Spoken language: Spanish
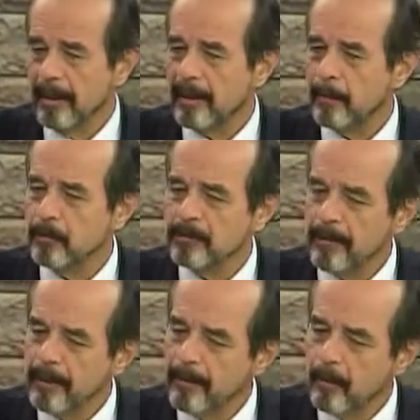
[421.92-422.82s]
el
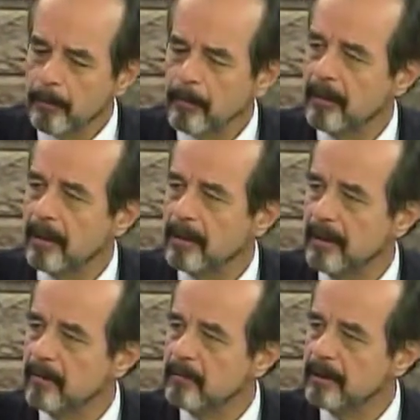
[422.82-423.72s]
responsable de haberlo puesto de
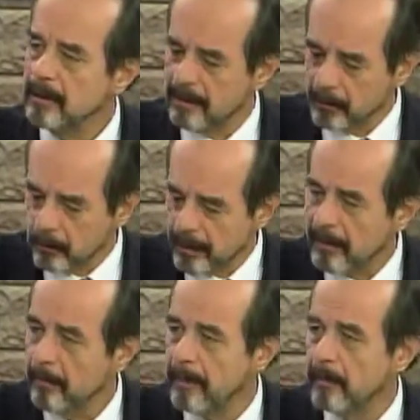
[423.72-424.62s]
candidato es el
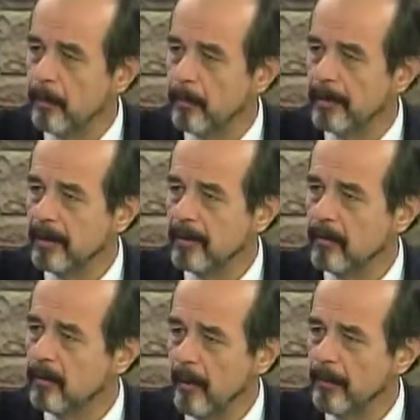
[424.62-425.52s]
titular del partido
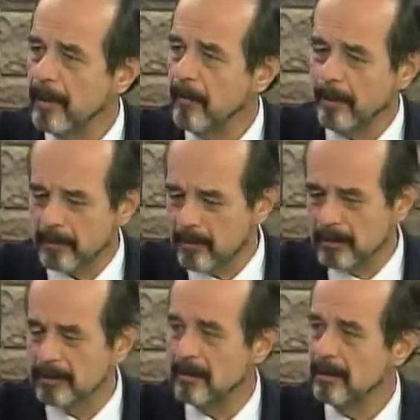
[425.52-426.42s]
político. ¿Cómo pone a una
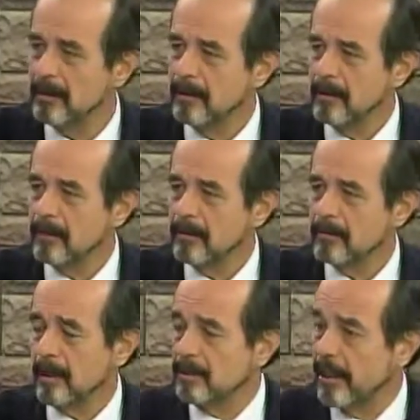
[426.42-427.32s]
persona así?
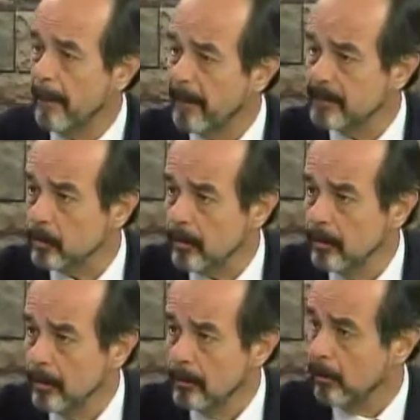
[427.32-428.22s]
O sea, ¿se les pasó?
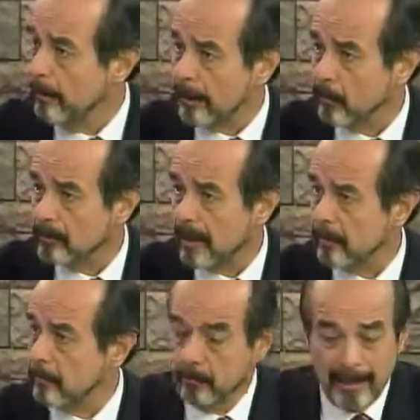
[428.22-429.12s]
¿No le
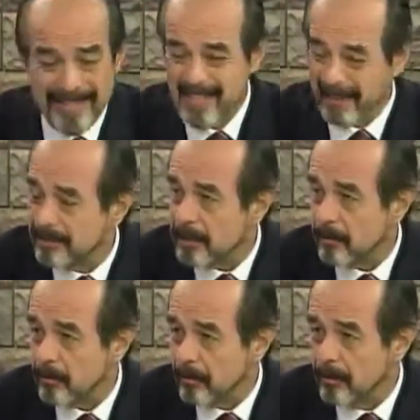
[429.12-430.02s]
preguntaron? ¿Nadie les
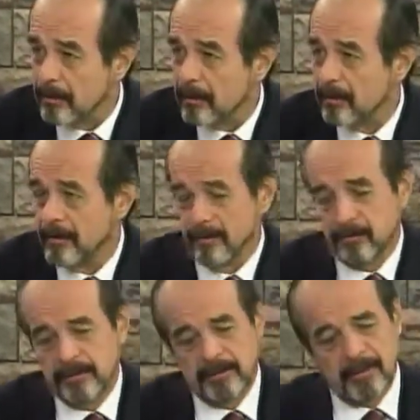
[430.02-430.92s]
dijo? Y
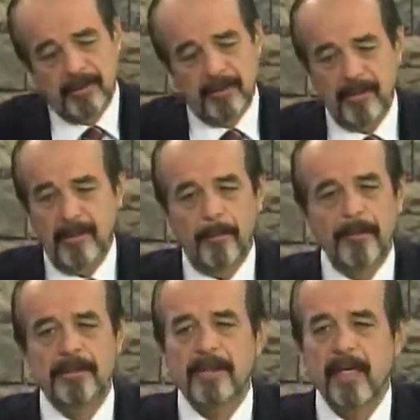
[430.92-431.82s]
entonces, eh, y,
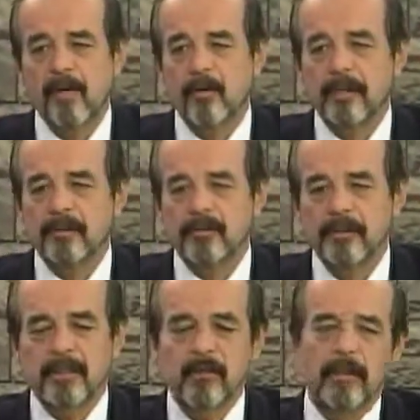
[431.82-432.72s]
después entran al
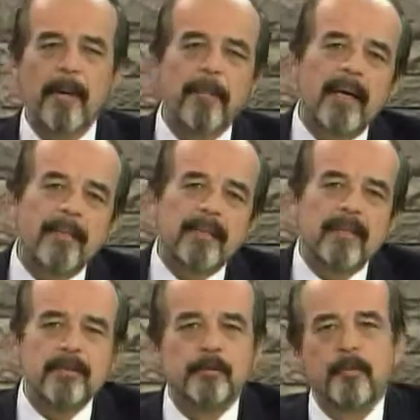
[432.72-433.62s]
Congreso y los demás
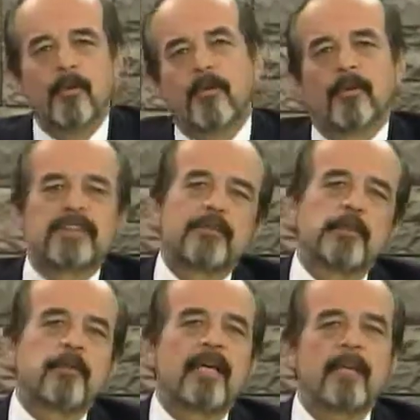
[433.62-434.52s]
parlamentarios un poco como que
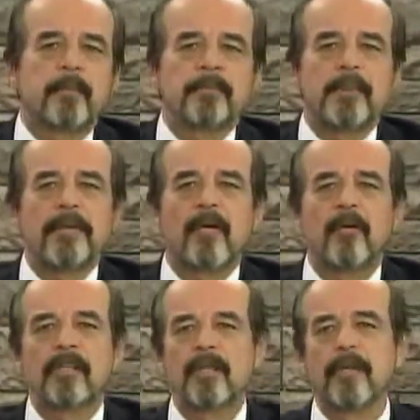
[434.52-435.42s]
asumimos la responsabilidad
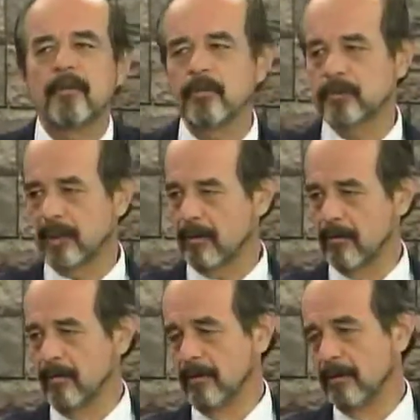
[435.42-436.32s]
colectiva de todos
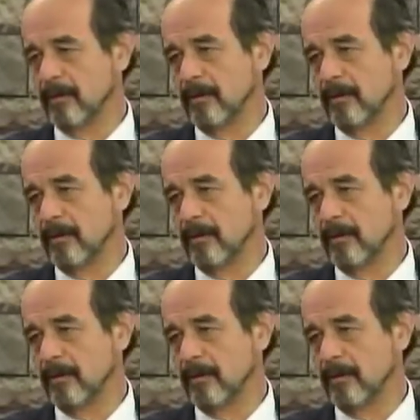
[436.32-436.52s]
ellos. No, no